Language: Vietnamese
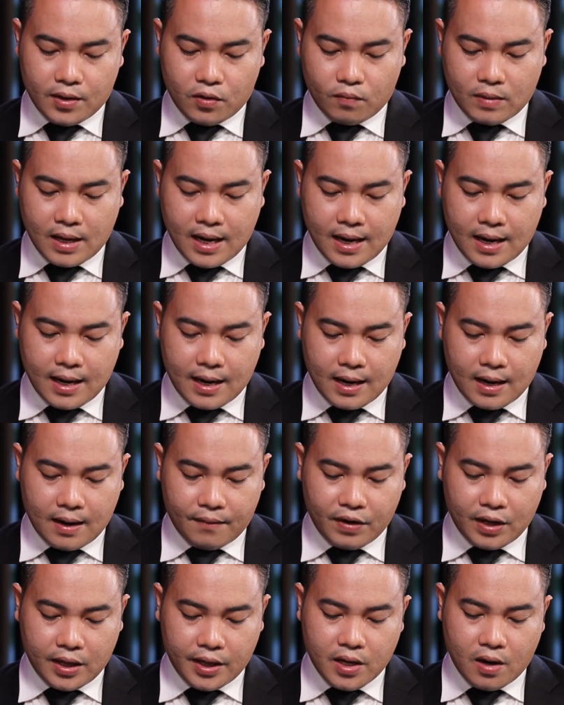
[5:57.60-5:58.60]
chúng ta
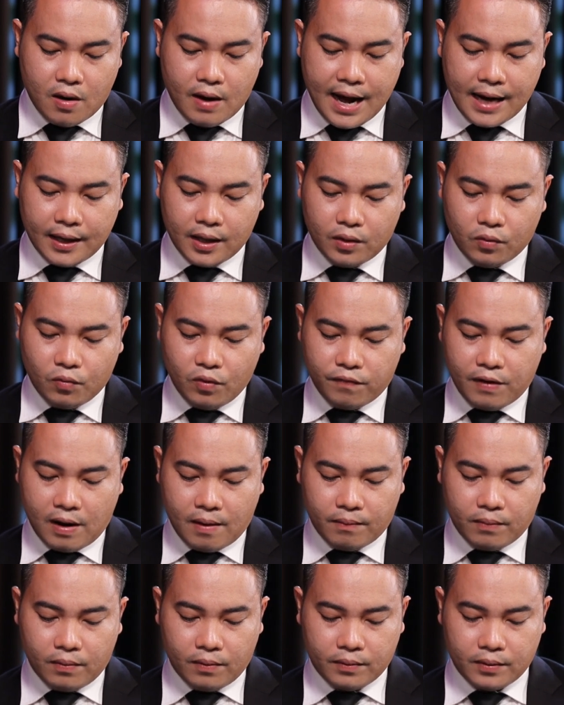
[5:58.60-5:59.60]
à, vì lý do an ninh quốc
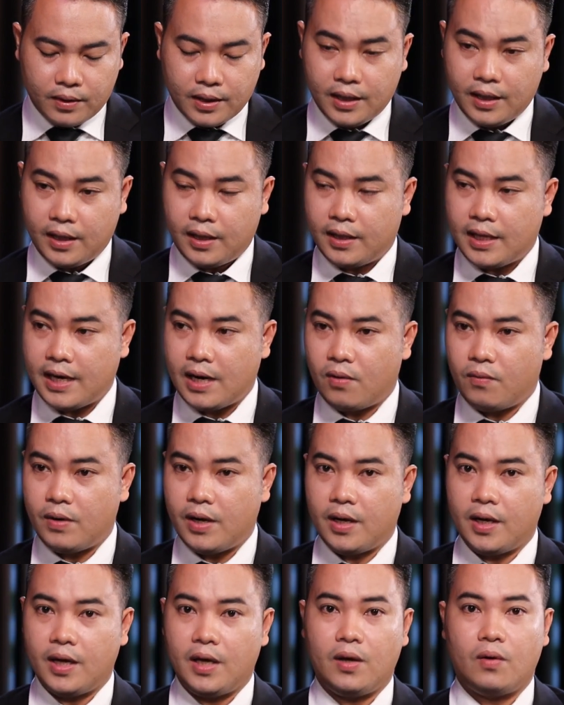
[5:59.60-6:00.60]
phòng thì theo
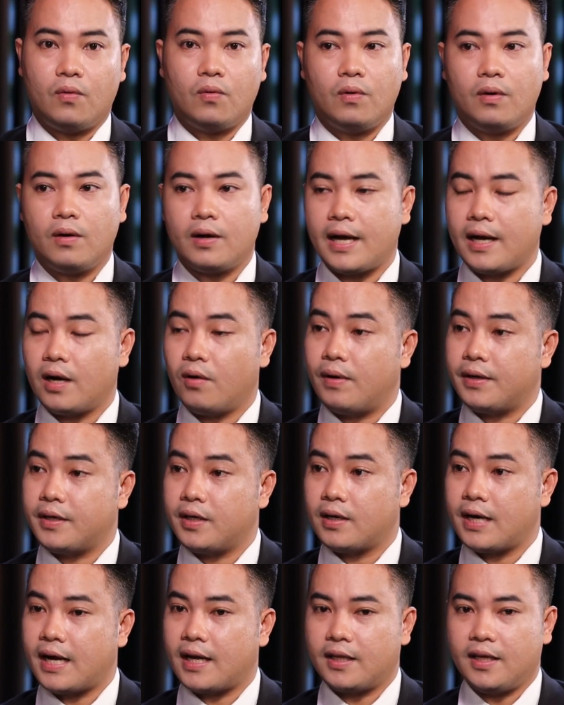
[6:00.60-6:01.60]
đề nghị của các cơ quan
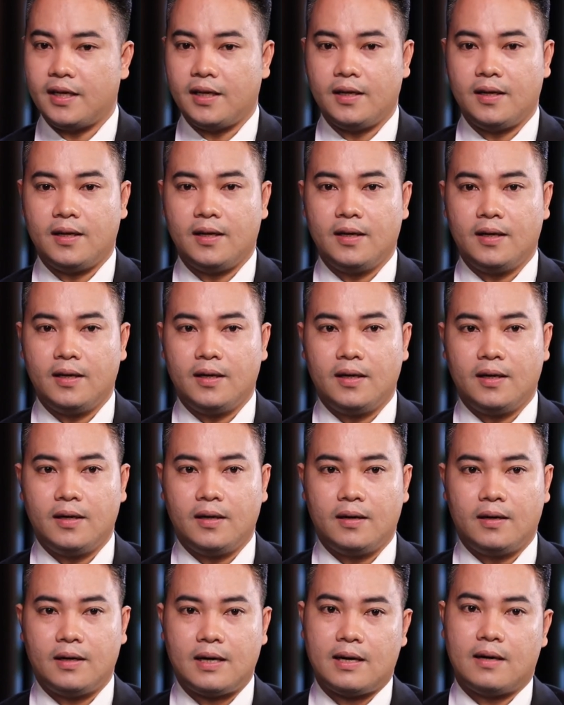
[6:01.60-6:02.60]
chức năng thì
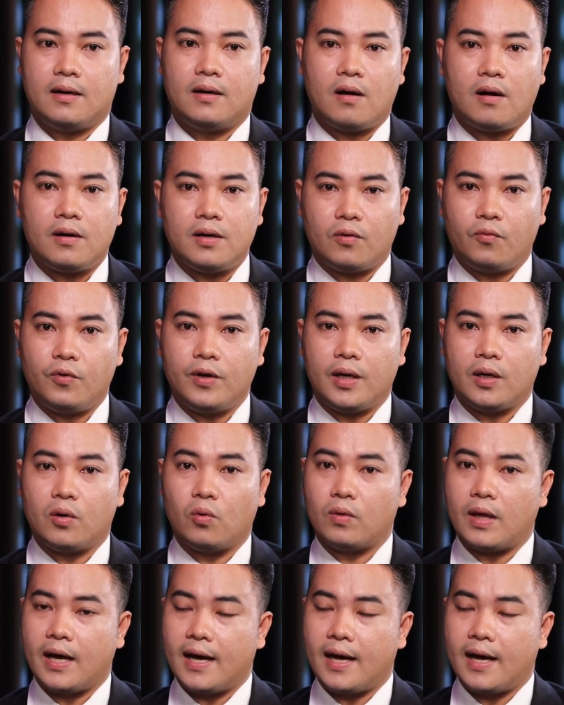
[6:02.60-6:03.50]
nó được quy định cụ